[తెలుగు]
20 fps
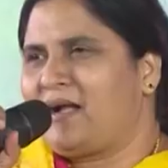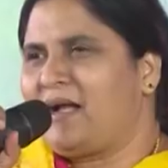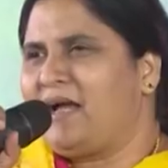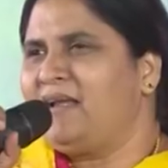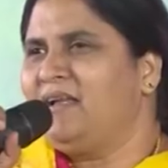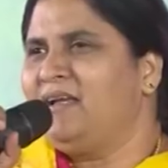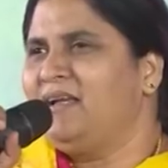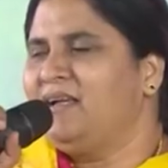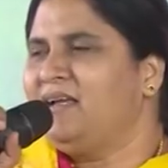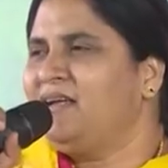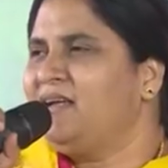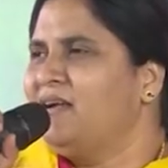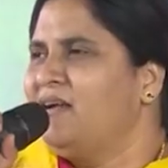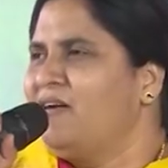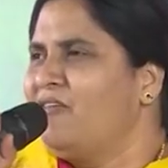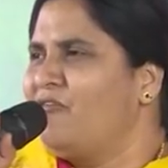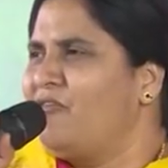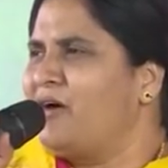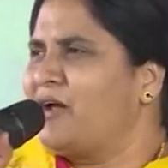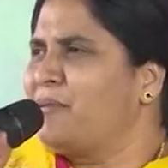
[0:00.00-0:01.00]
కానీ
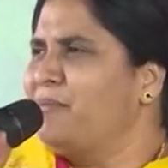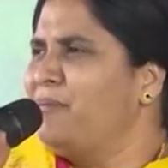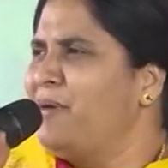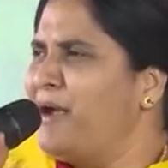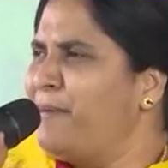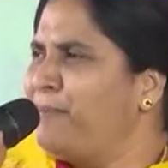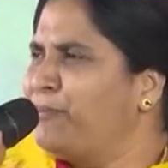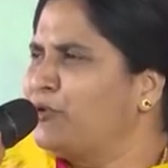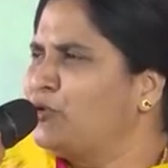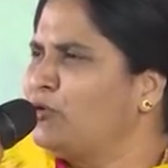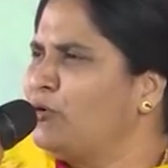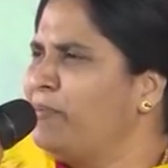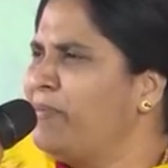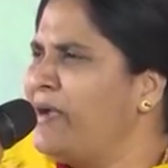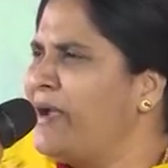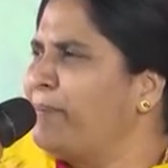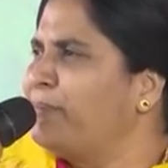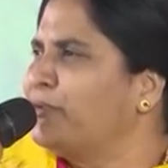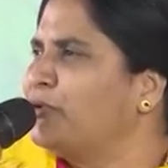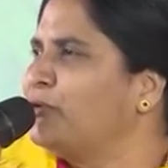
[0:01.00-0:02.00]
వారు మేపుతూ
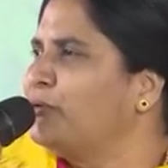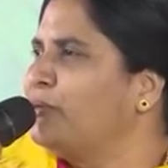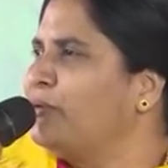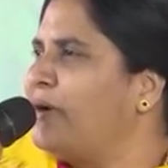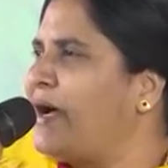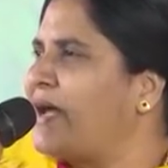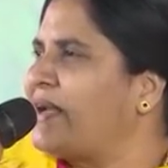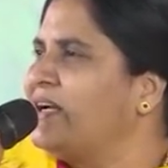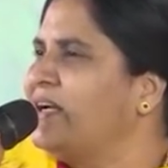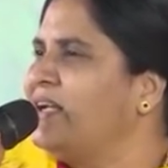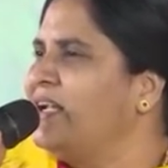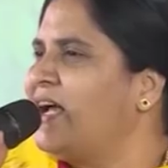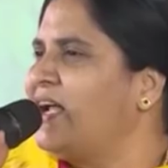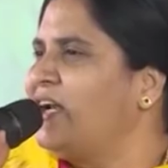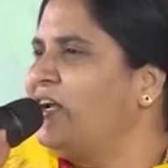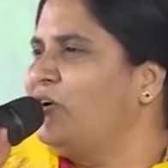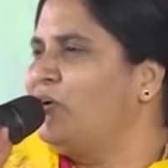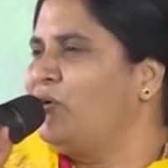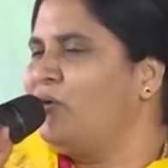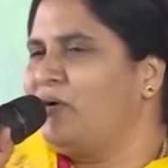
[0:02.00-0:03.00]
మేపుతూ
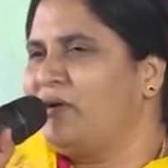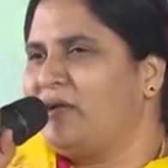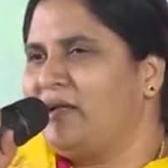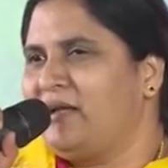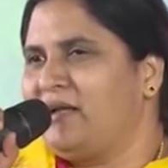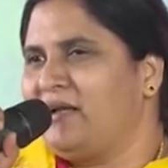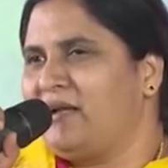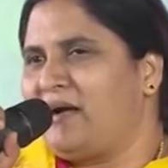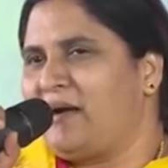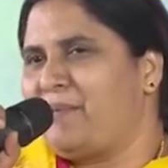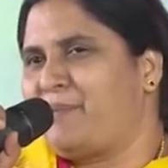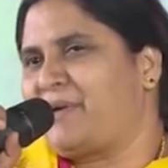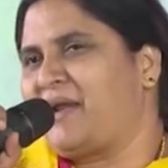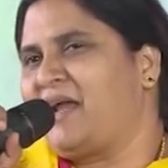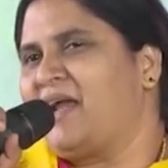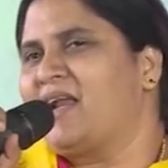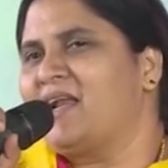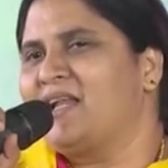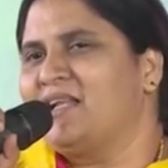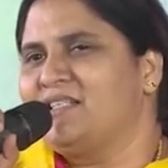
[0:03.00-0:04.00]
అరణ్యాల్లో
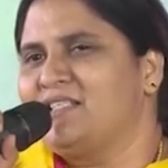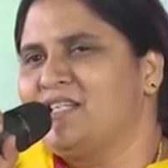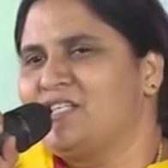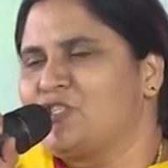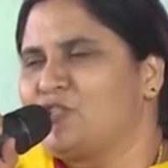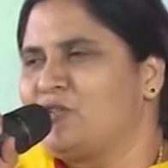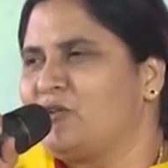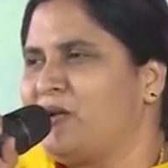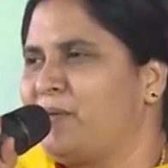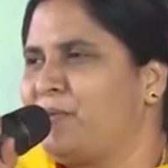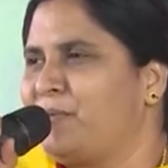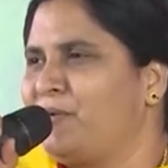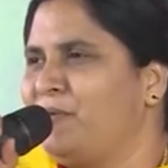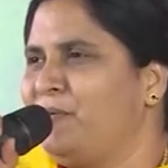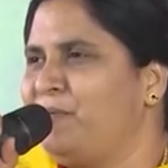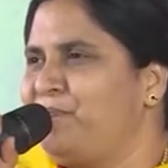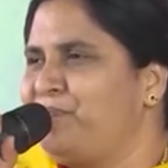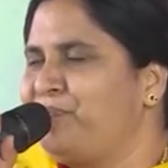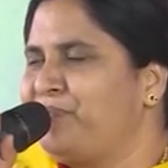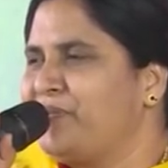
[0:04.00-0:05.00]
ప్రయాణాలు చేస్తున్నప్పుడు
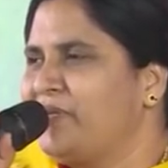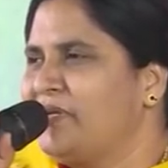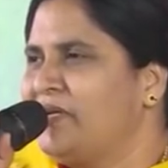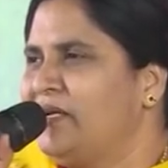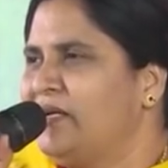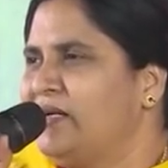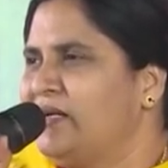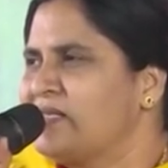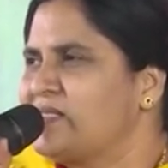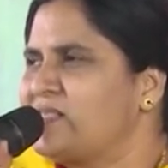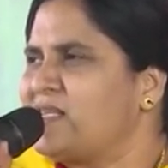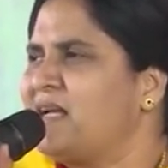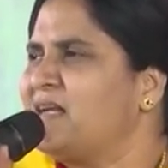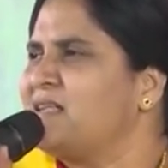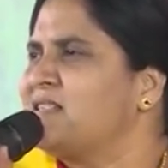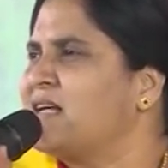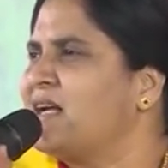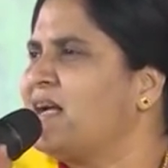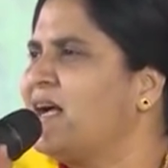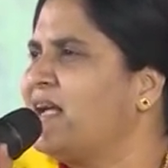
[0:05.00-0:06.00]

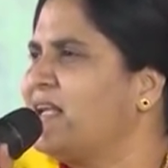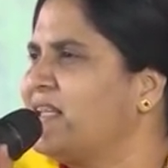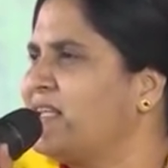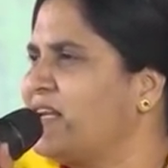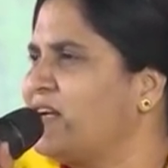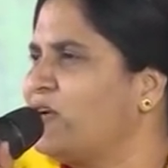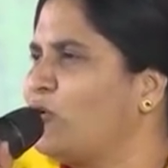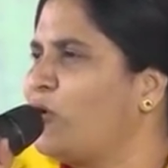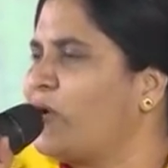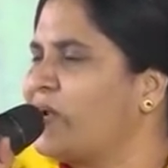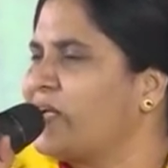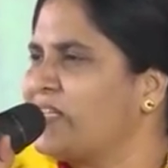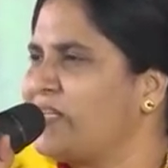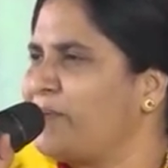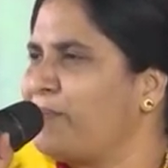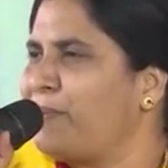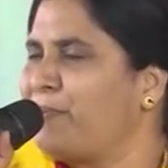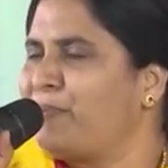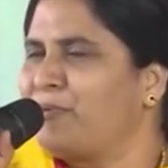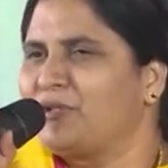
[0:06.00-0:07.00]
సహజంగా ఏదైనా గొర్రె
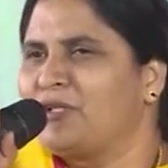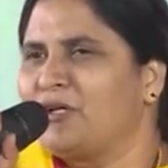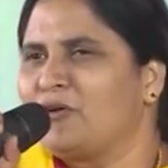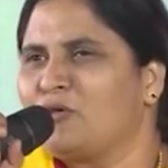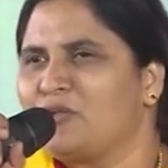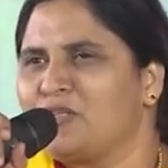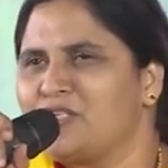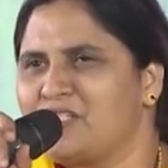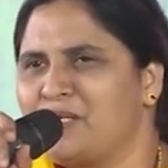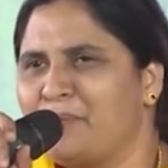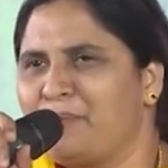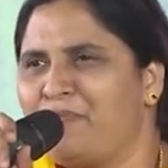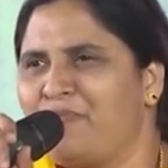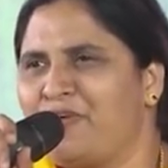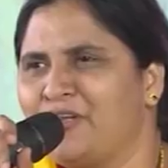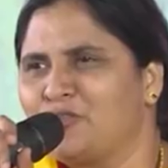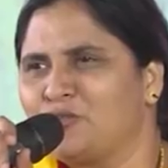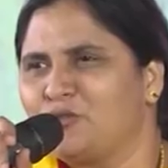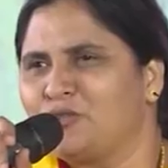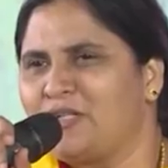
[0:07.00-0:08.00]
తప్పిపోతే కొద్దిసేపు
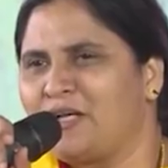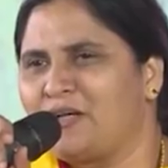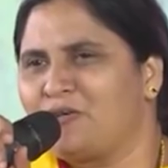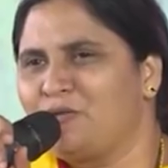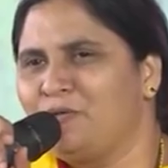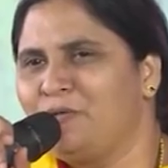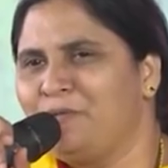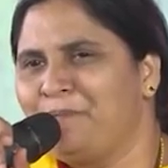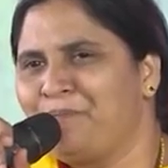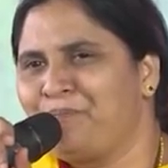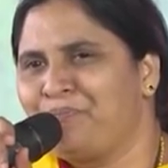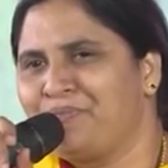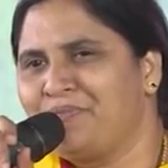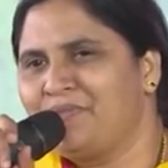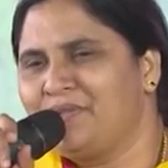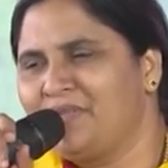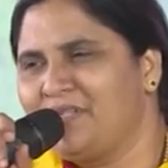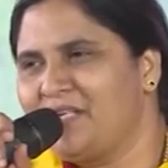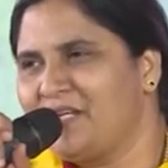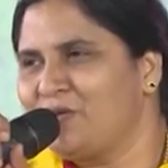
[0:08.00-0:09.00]
వెతుకుతారు
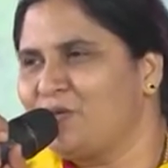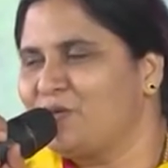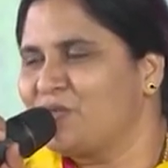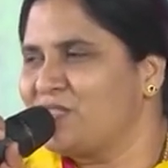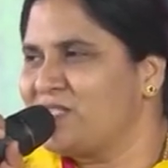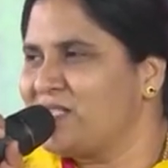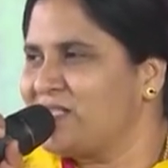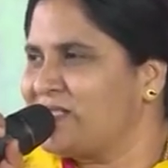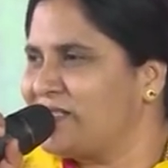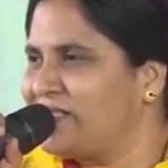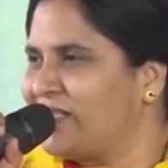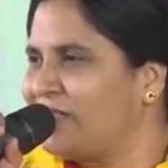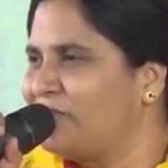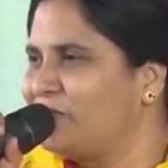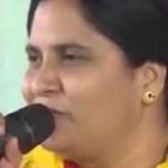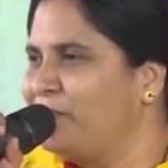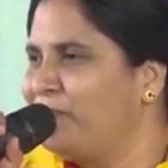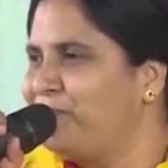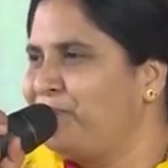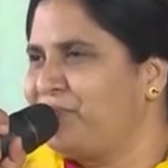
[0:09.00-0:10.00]
తిరిగి
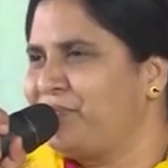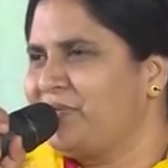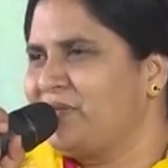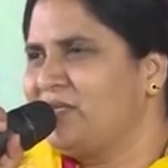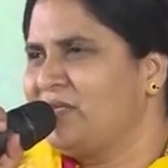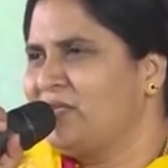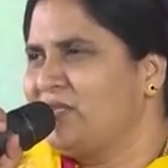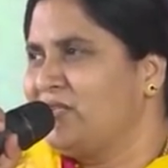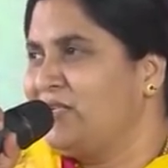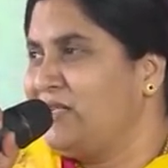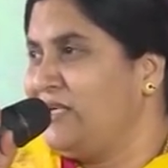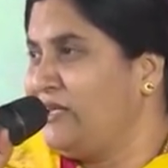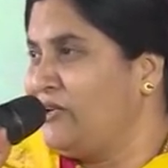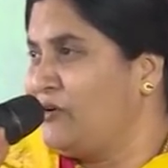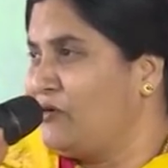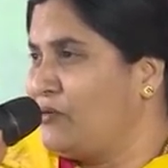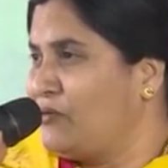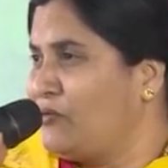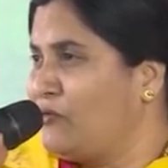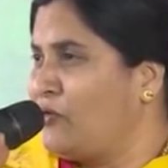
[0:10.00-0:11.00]
వచ్చేస్తారు ఈ
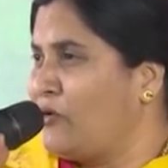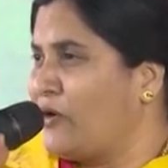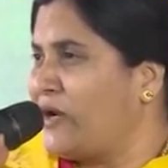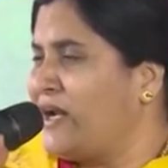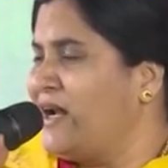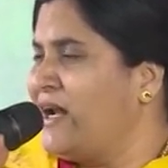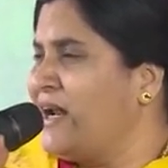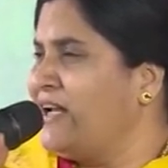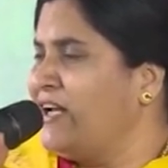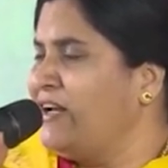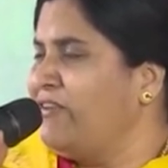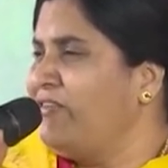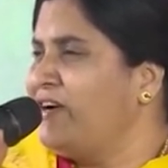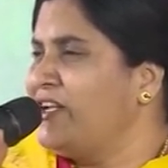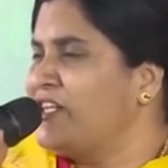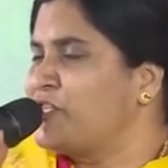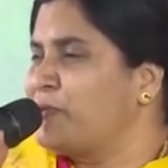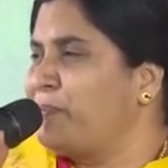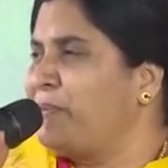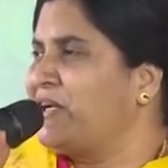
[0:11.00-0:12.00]
గొర్రెలన్నీ
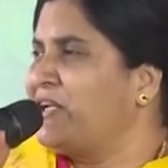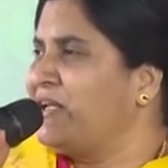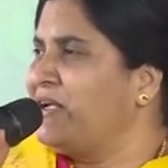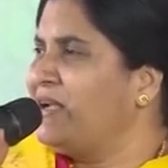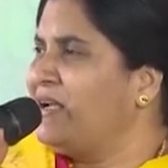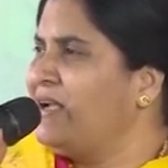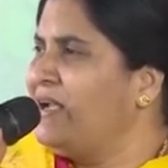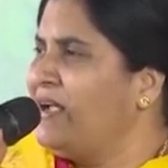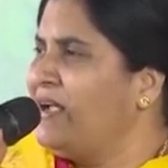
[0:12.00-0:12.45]
విడిచిపెట్టి